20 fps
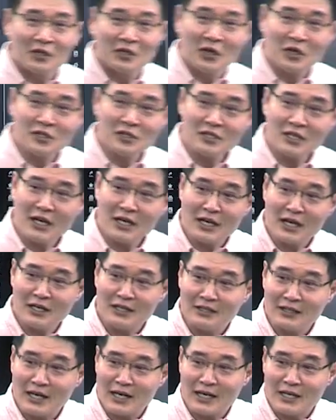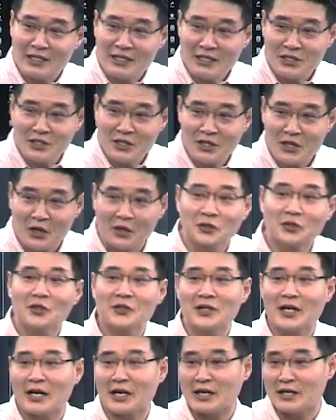러시아라는 나라 이전에
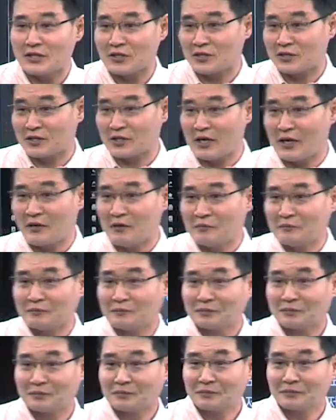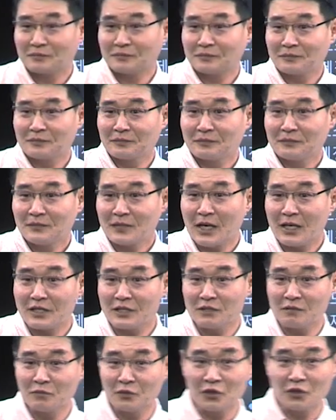어떤 나라가 있었을까요?
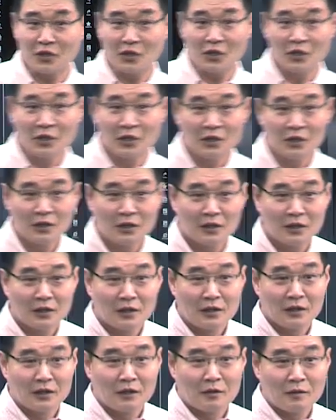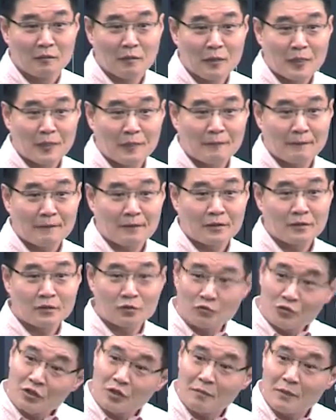아시는 분들.
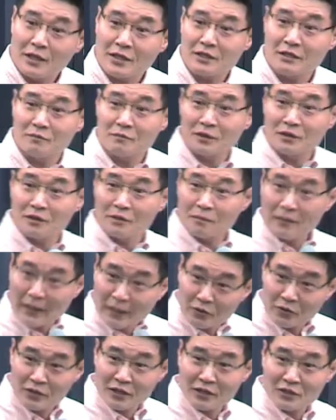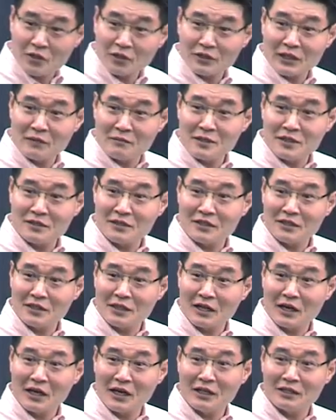눈치 빠르신 분들은 바로 이제 정답이
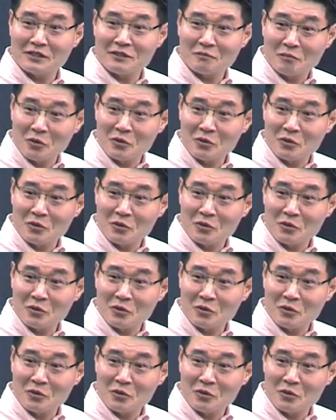있으니까 이제